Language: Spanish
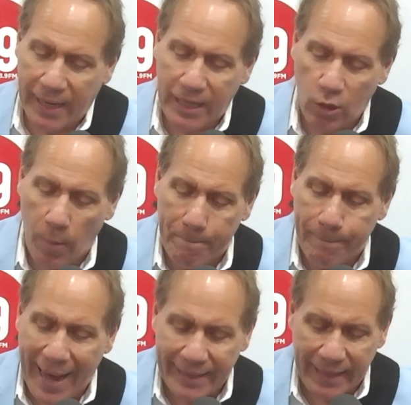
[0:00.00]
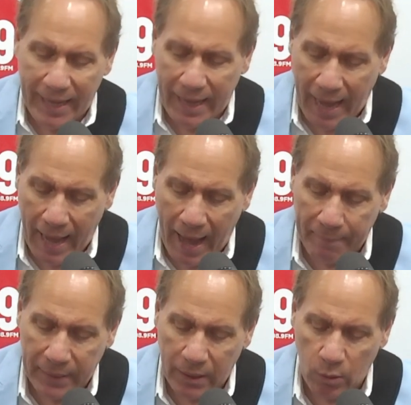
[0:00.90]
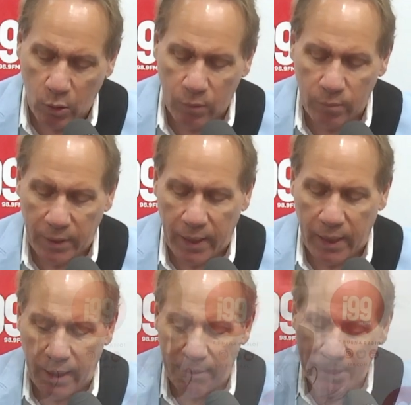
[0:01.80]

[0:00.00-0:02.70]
querido pana, amigo eh,